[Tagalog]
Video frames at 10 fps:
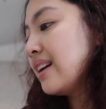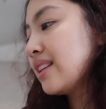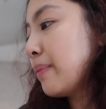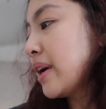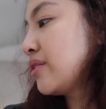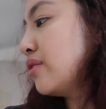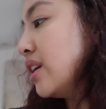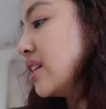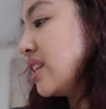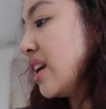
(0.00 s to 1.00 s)
the past few
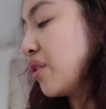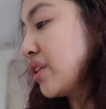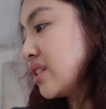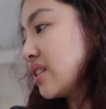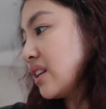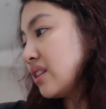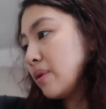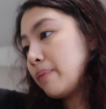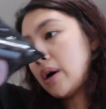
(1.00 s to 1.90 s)
days, hindi ako nagsiset ng